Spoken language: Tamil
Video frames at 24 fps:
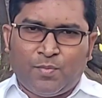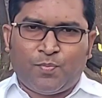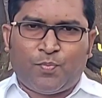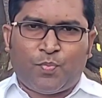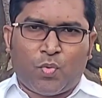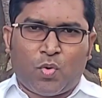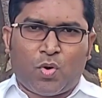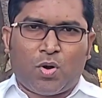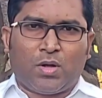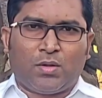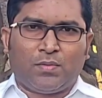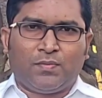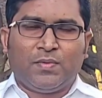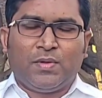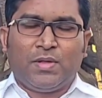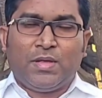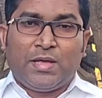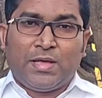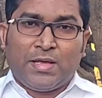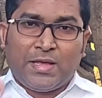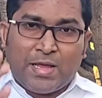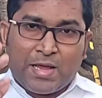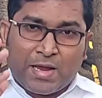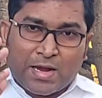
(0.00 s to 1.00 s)
வீண் போகாது
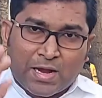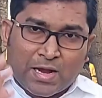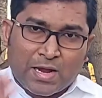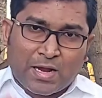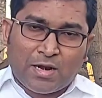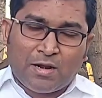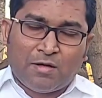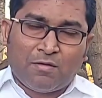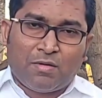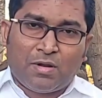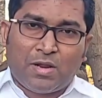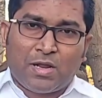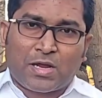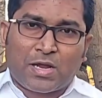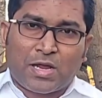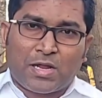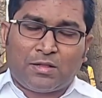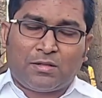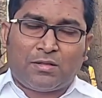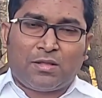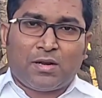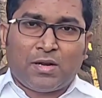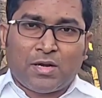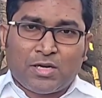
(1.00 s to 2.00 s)
என் கணவரை
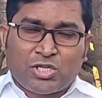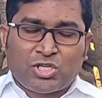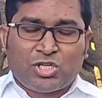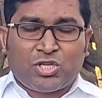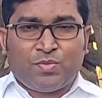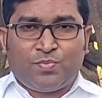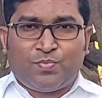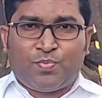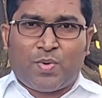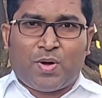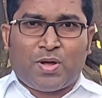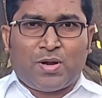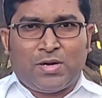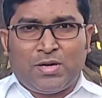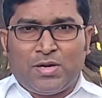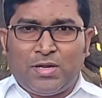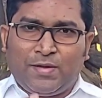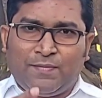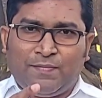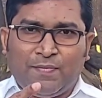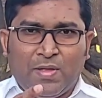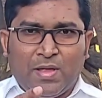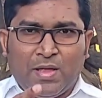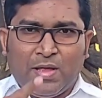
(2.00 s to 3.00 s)
கத்த
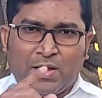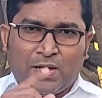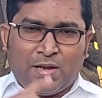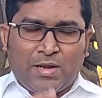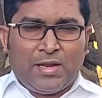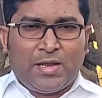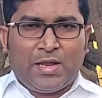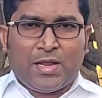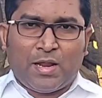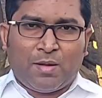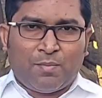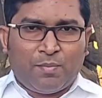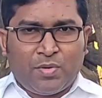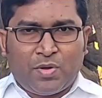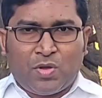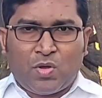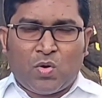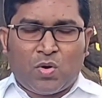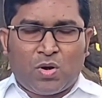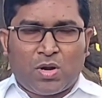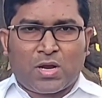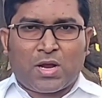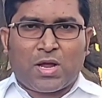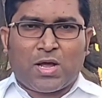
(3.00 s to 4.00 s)
ரட்சிப்பார்னு நீங்க
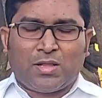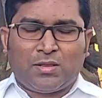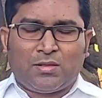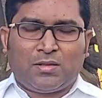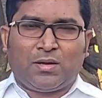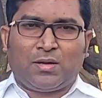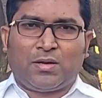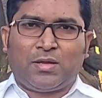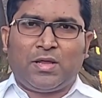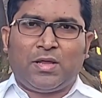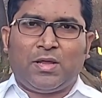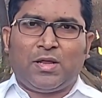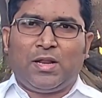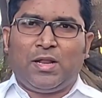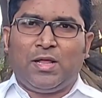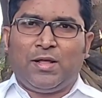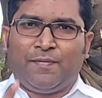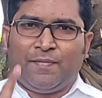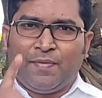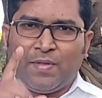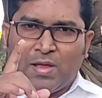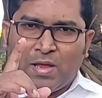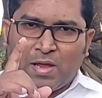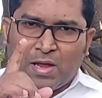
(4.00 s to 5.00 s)
நம்பிக்கையோட
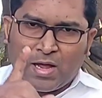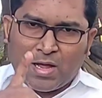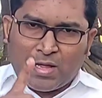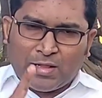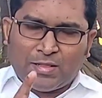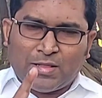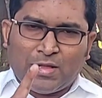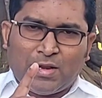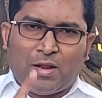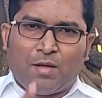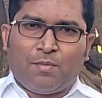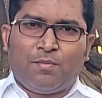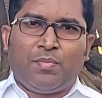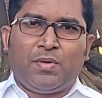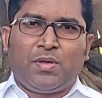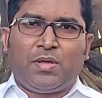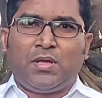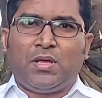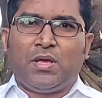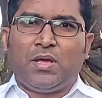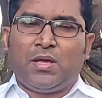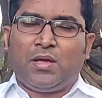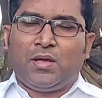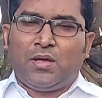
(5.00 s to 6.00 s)
காத்திருக்கீங்களே அந்த
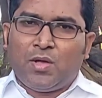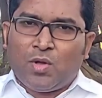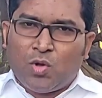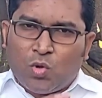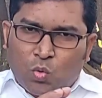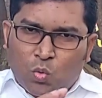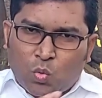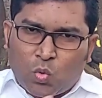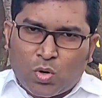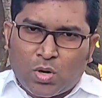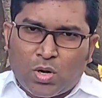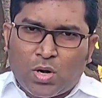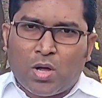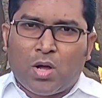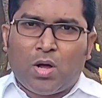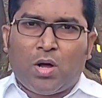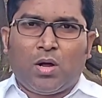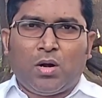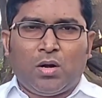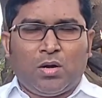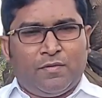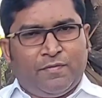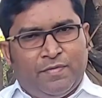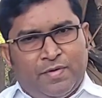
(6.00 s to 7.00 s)
நம்பிக்கை ஒரு
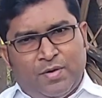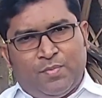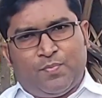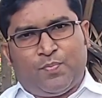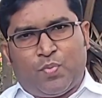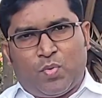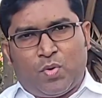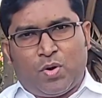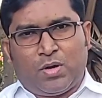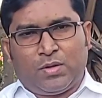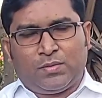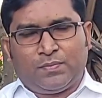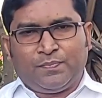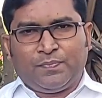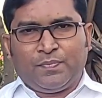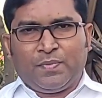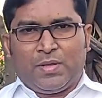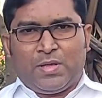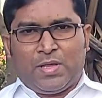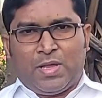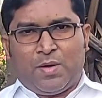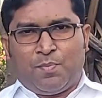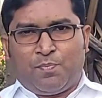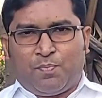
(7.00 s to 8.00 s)
நாள் வீண் போகாது
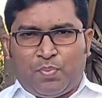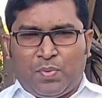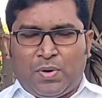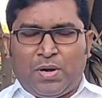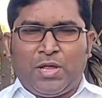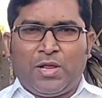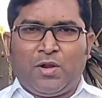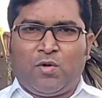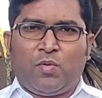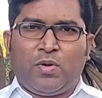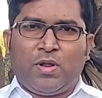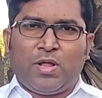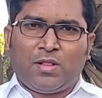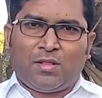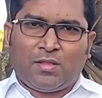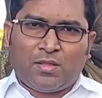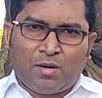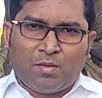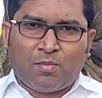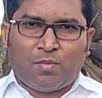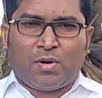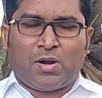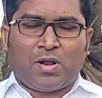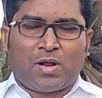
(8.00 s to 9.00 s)
என் பிள்ளையினுடைய
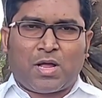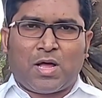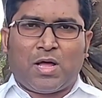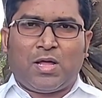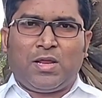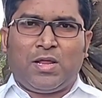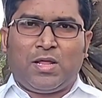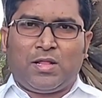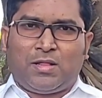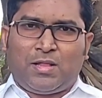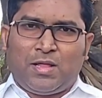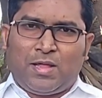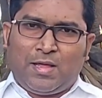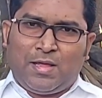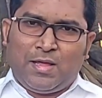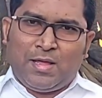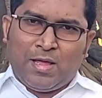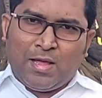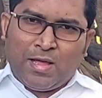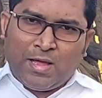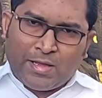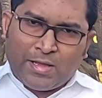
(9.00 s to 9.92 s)
திருமண காரியத்தை